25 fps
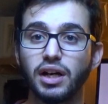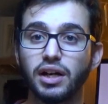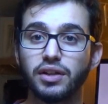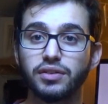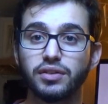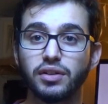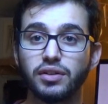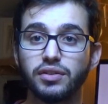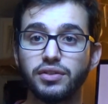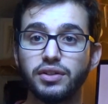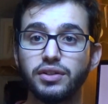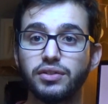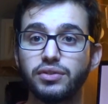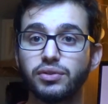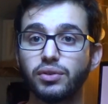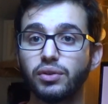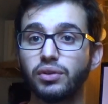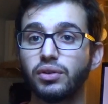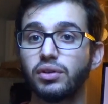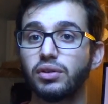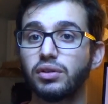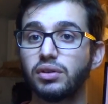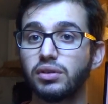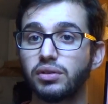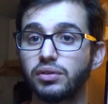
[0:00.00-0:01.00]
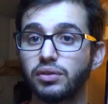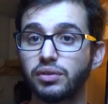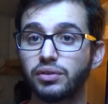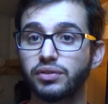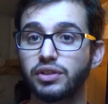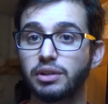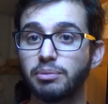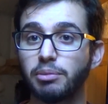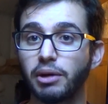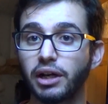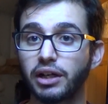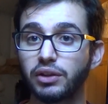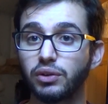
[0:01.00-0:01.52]
à celles-ci sans en
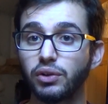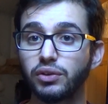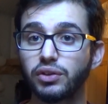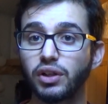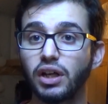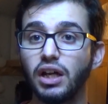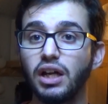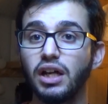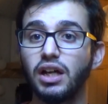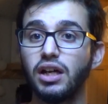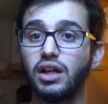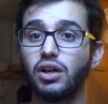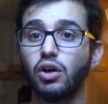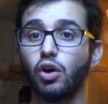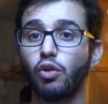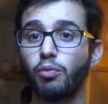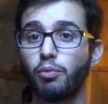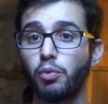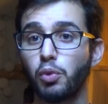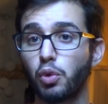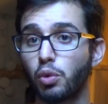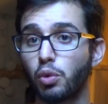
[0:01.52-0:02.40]
séparer d'autres. On peut